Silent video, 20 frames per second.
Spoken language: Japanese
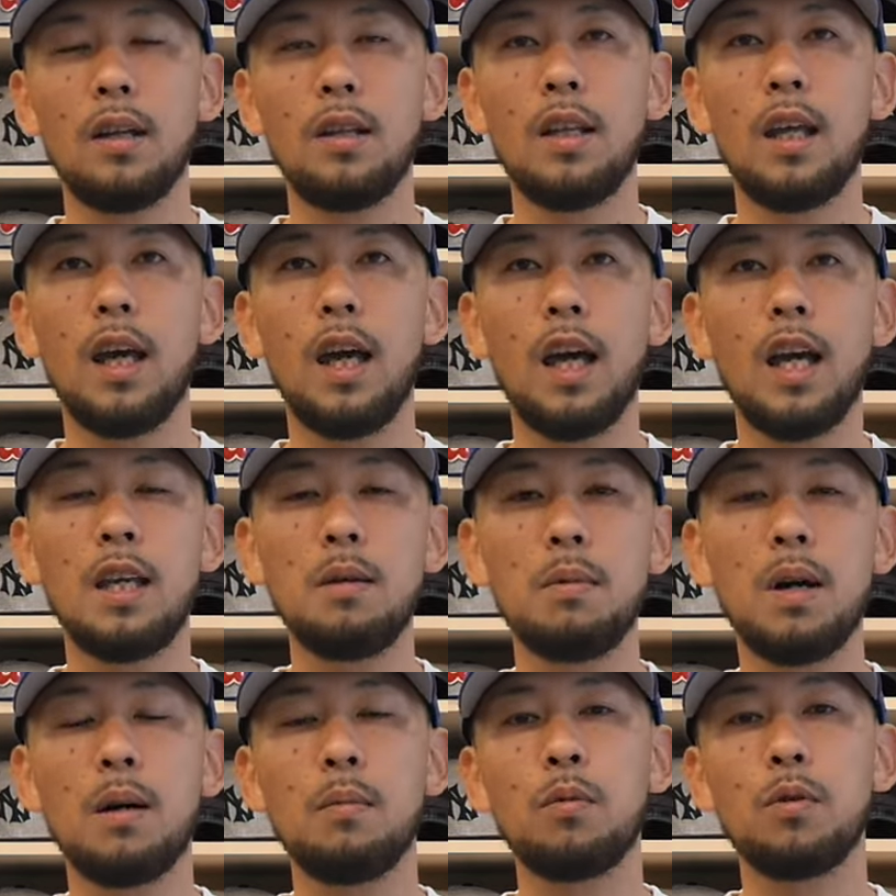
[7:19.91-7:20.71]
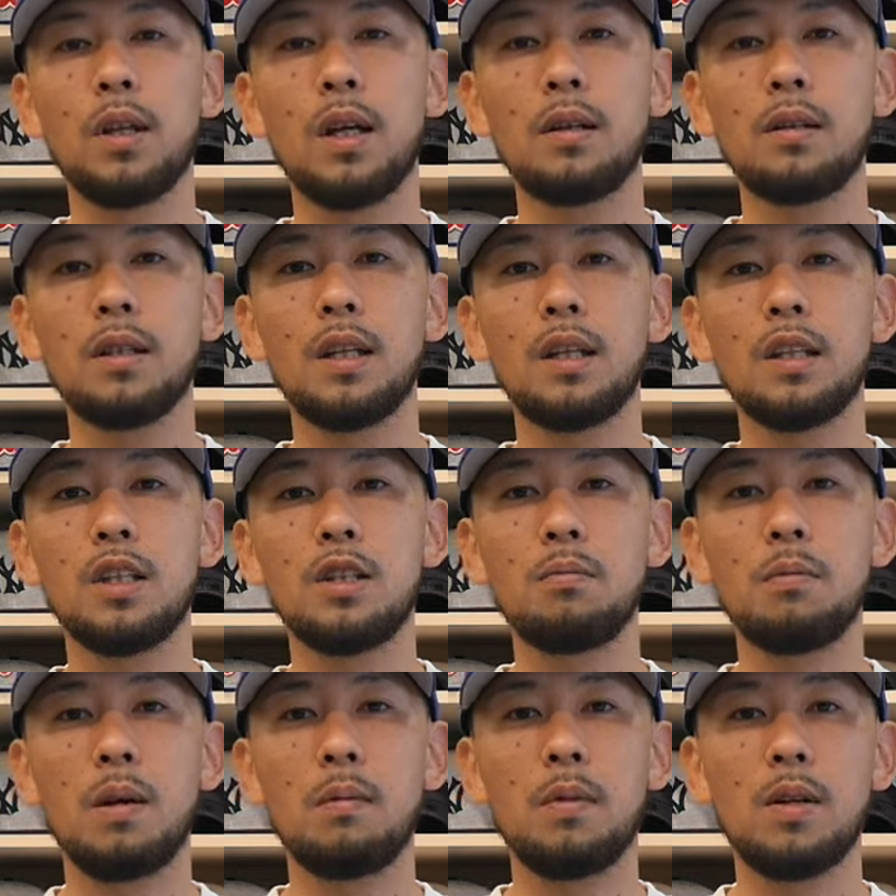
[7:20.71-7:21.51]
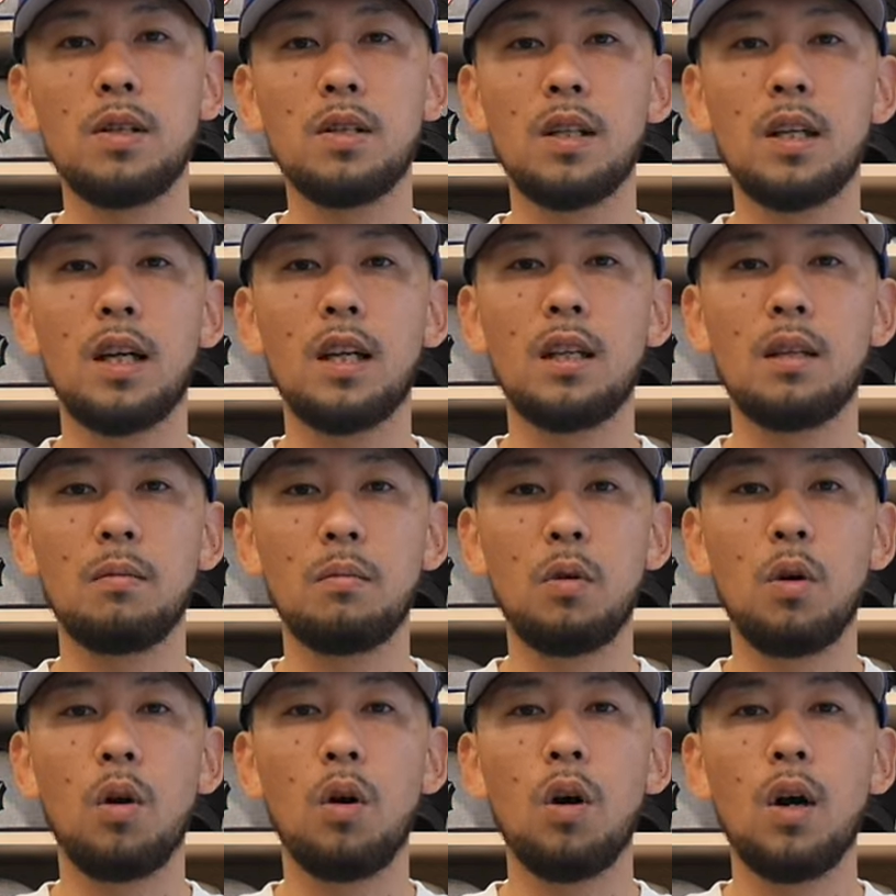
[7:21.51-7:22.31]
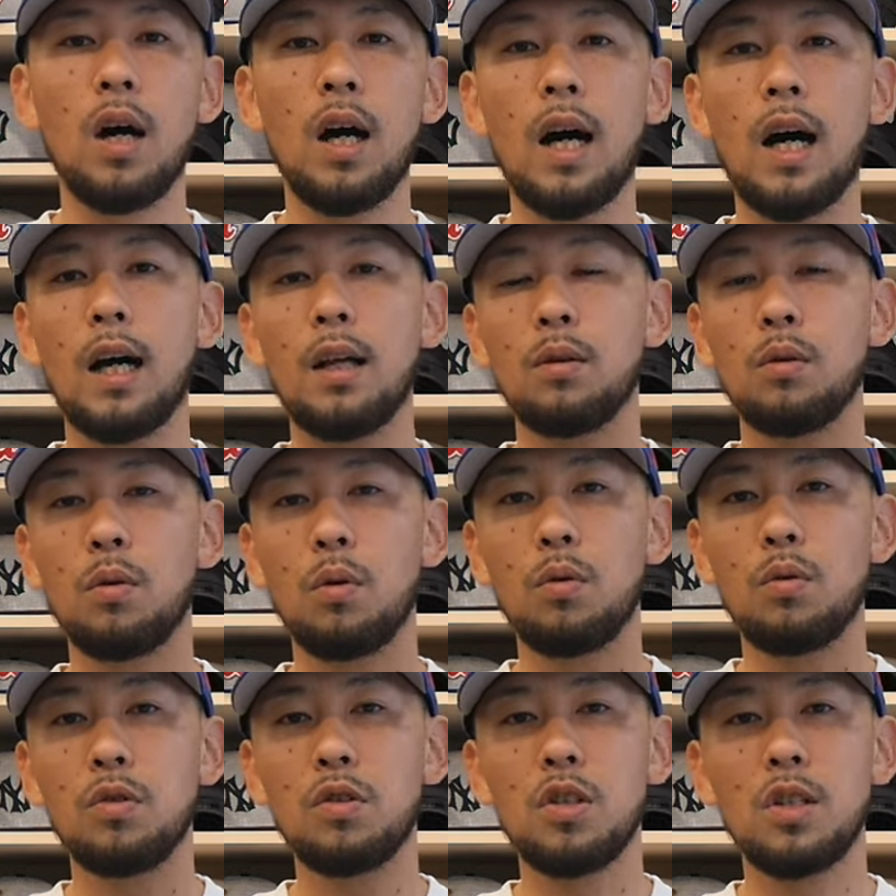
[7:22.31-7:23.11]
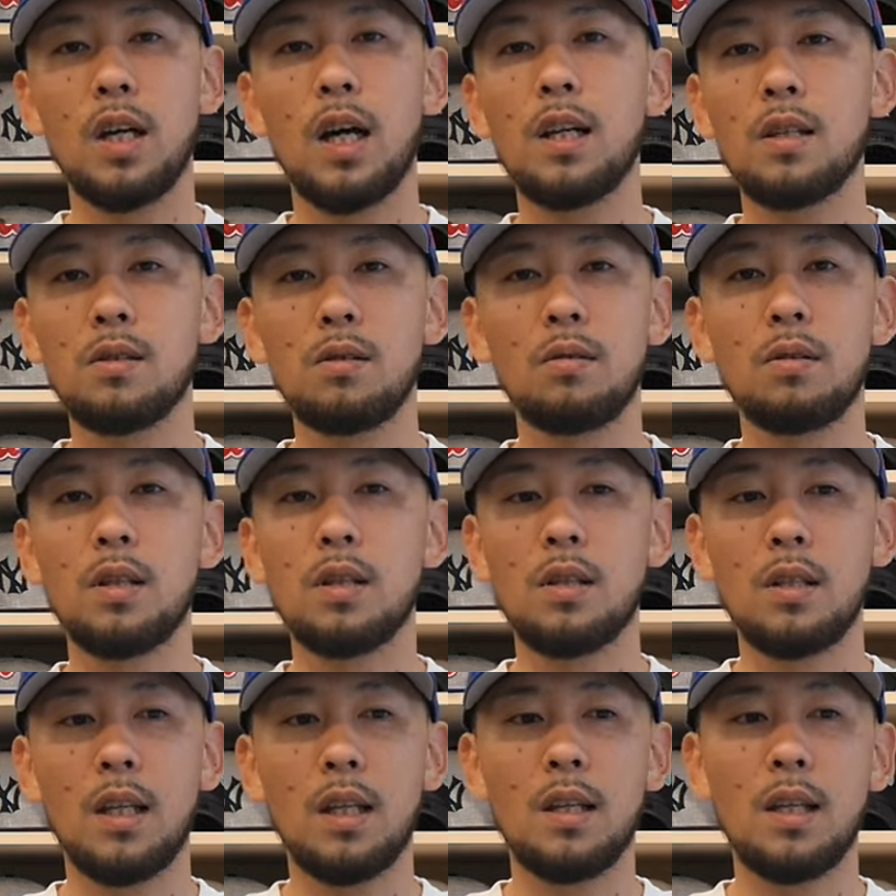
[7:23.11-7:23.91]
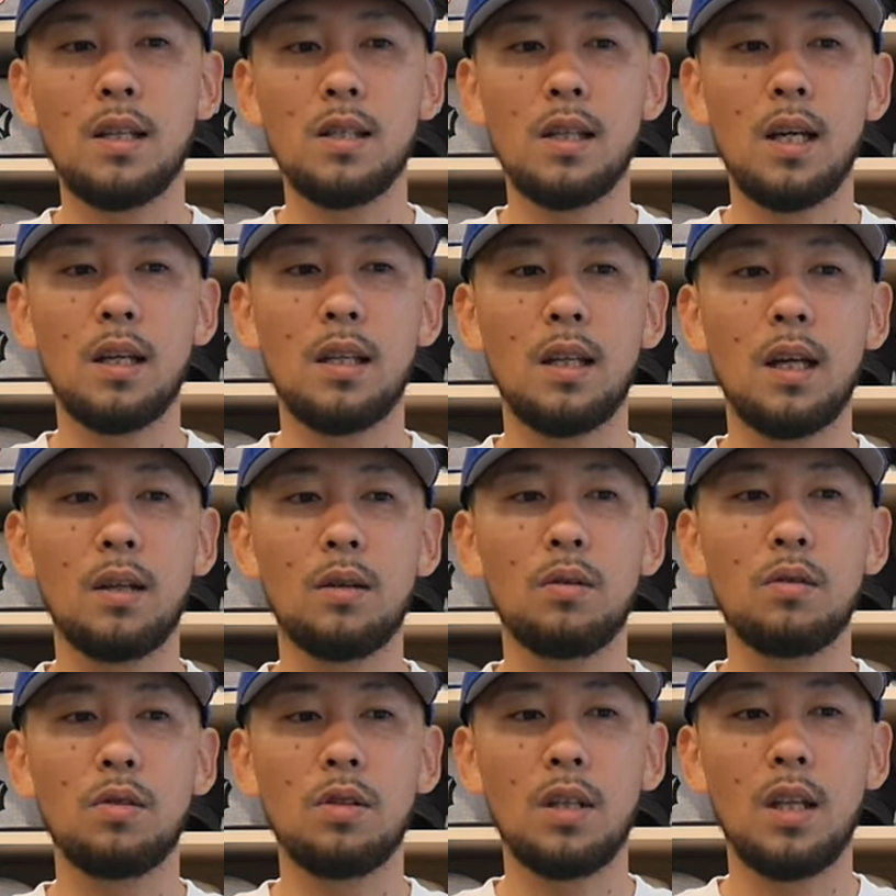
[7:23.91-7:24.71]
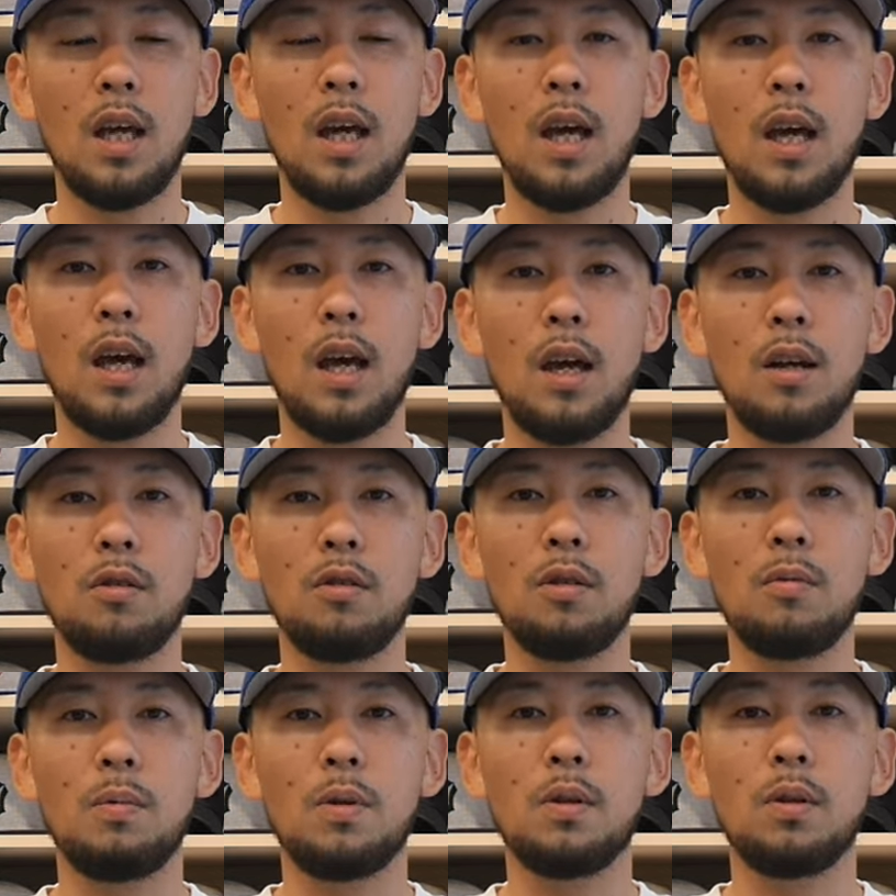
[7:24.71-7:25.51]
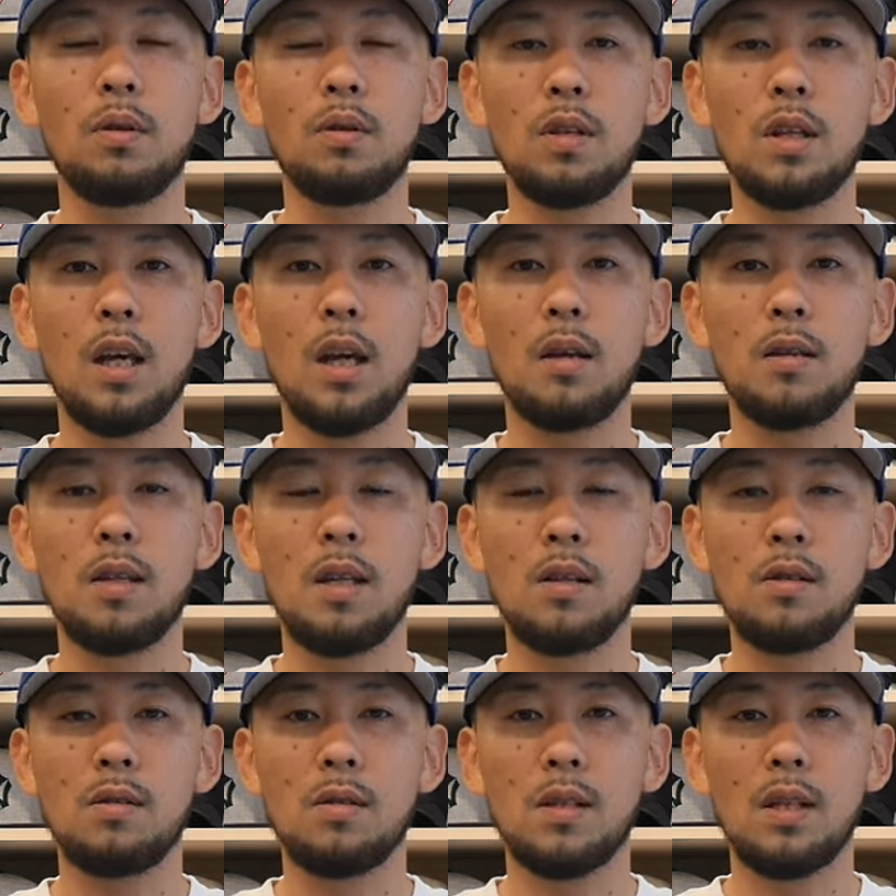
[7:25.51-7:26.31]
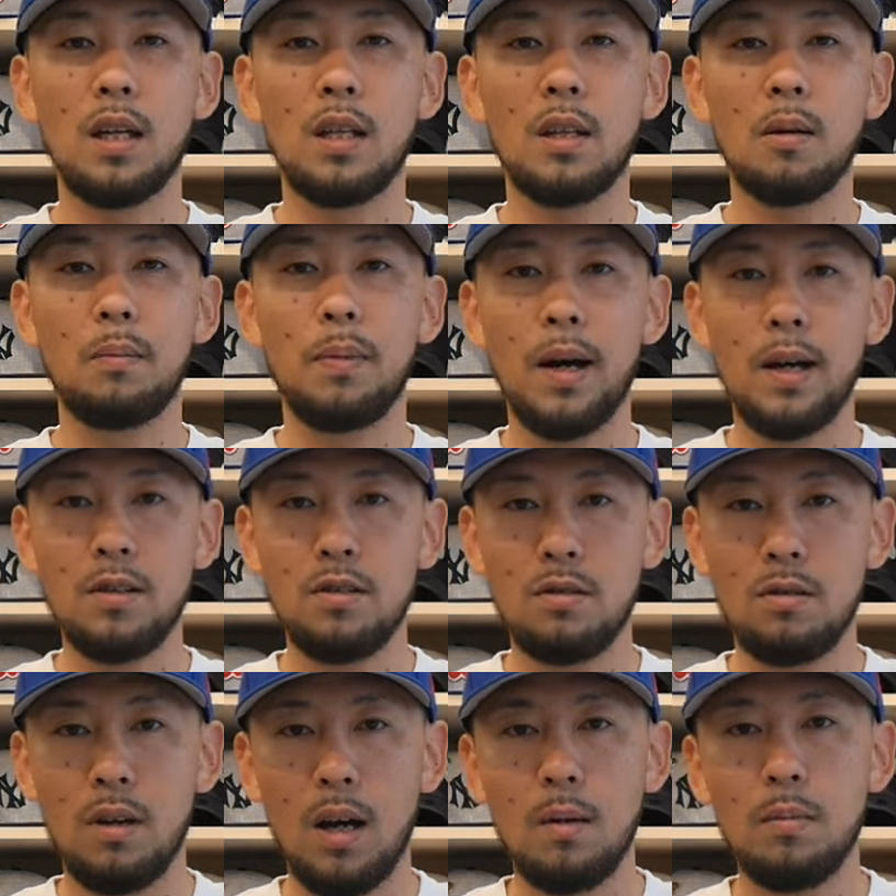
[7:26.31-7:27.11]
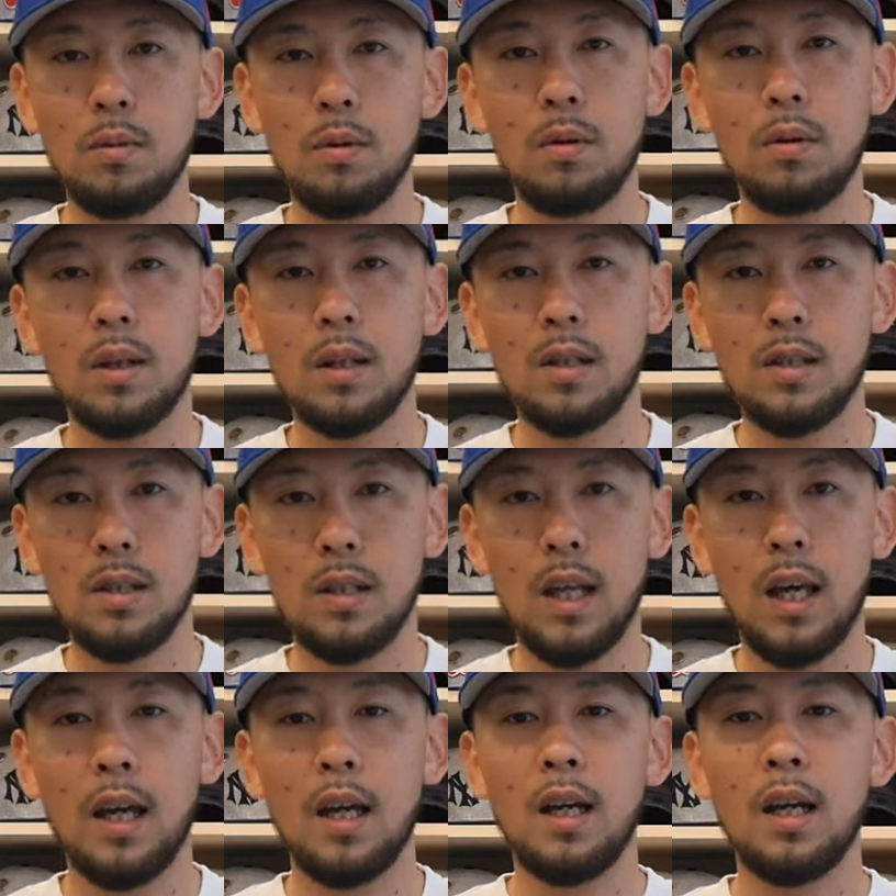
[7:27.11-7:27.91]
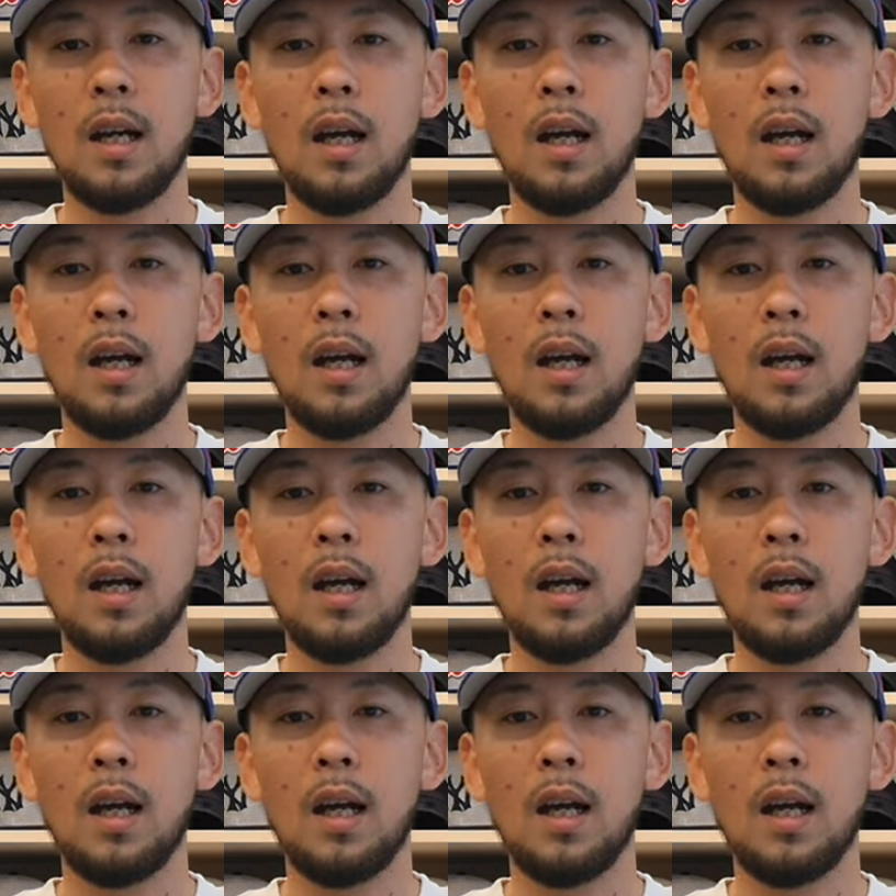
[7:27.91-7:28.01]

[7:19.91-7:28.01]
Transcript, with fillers: で、今はもう亡くなってしまいましたけれども、あの、黒人初のですね、デザイナーとして、えー、ルイ・ヴィトンに選出されたバージル・アブローがですね、